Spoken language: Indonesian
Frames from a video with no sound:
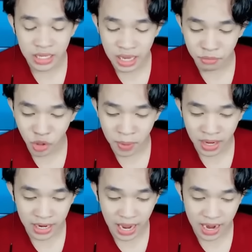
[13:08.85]
yang
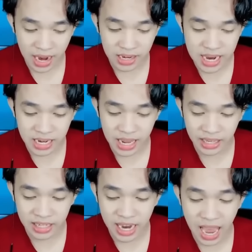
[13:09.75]
merupakan anak dari
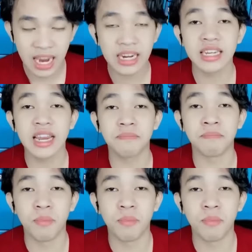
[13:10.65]
Agent Ali dan